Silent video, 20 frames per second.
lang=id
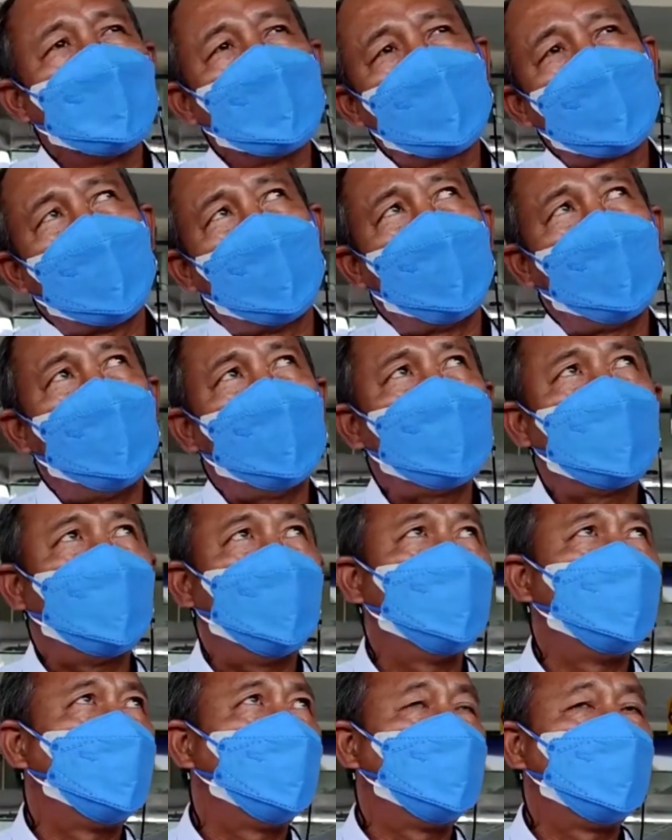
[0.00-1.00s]
saya
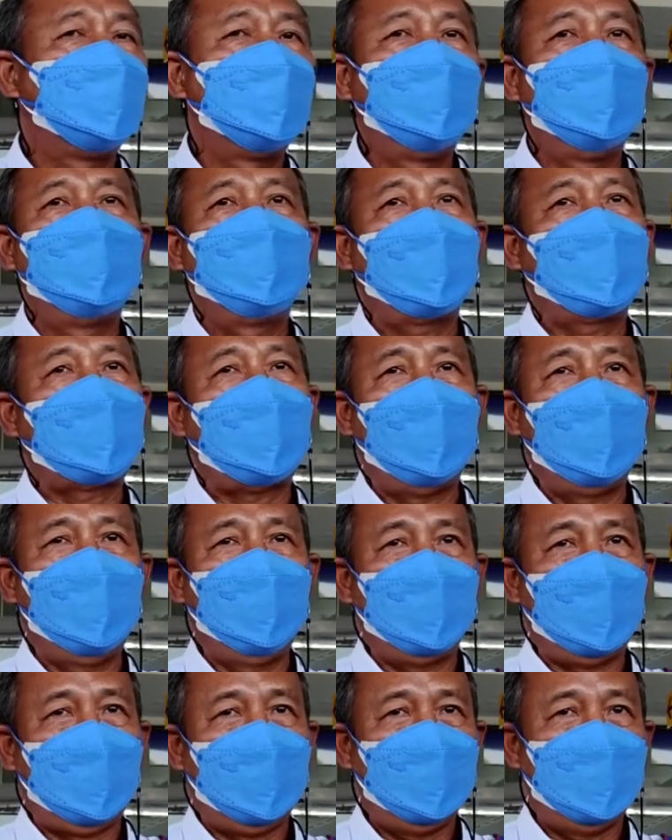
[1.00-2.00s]
selama di sini empat
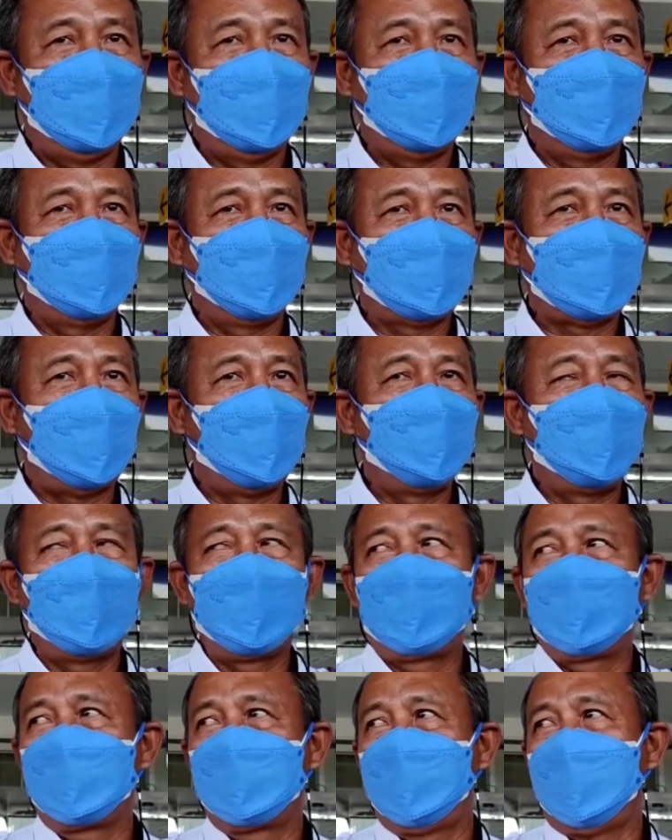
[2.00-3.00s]
kali pak dan
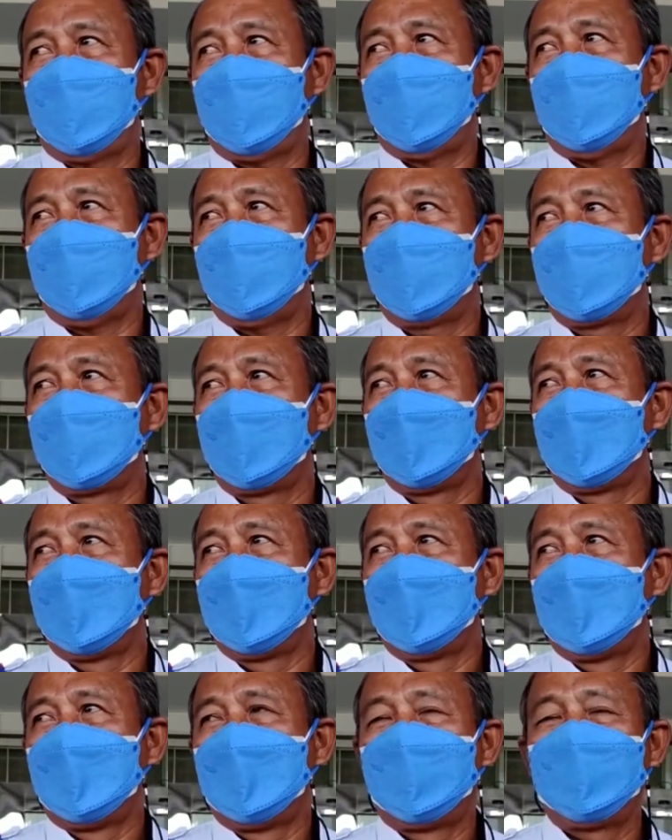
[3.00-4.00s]
modusnya
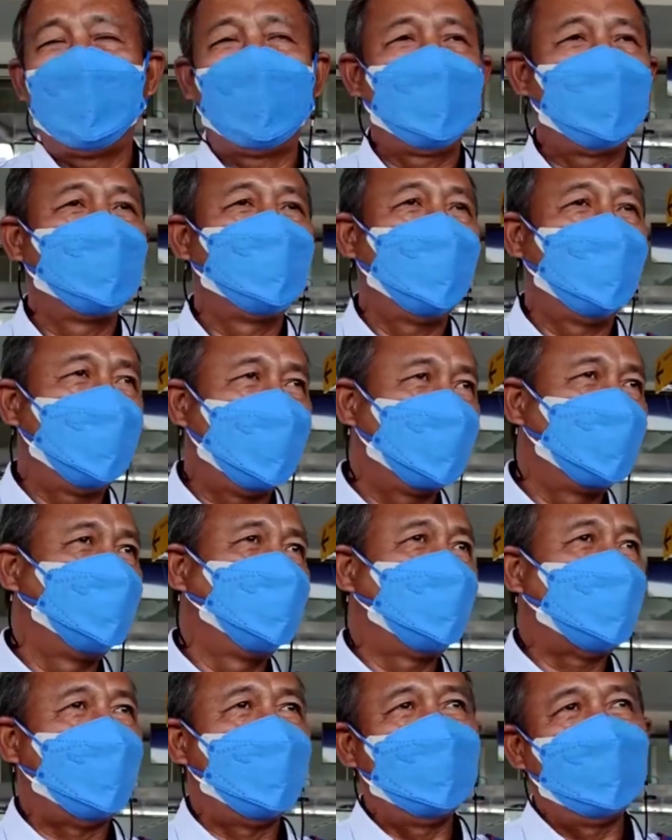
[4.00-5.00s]
macam-macam
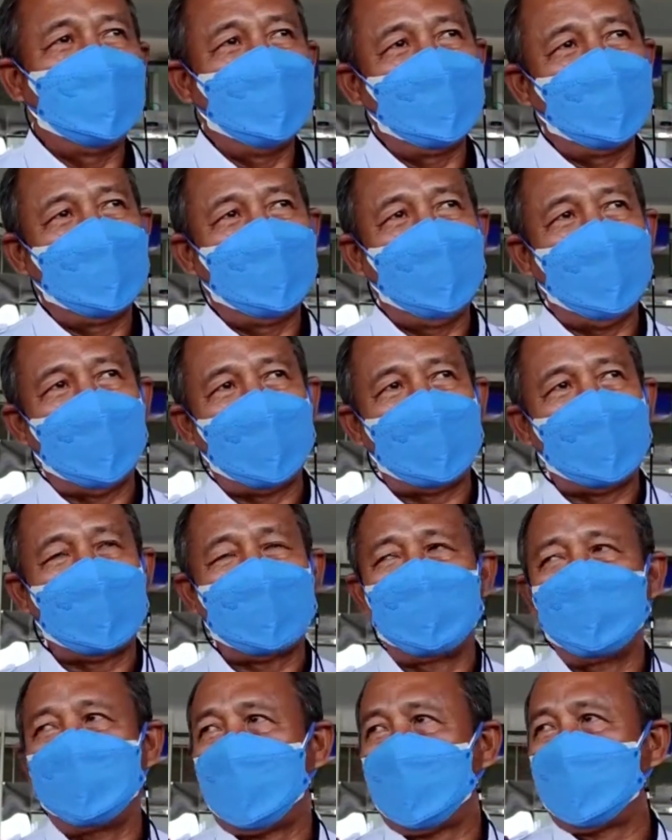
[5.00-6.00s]
dan di
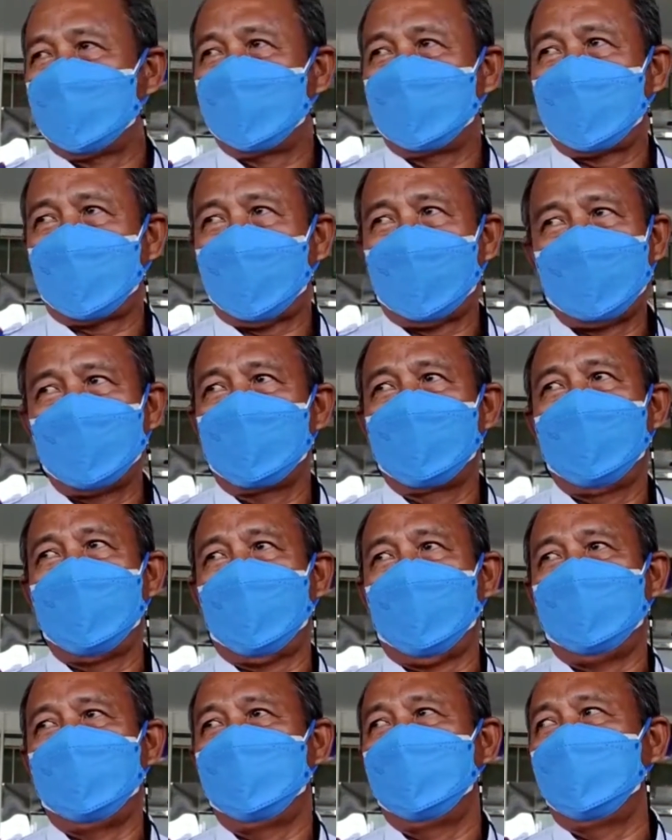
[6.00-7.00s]
atas 400 gram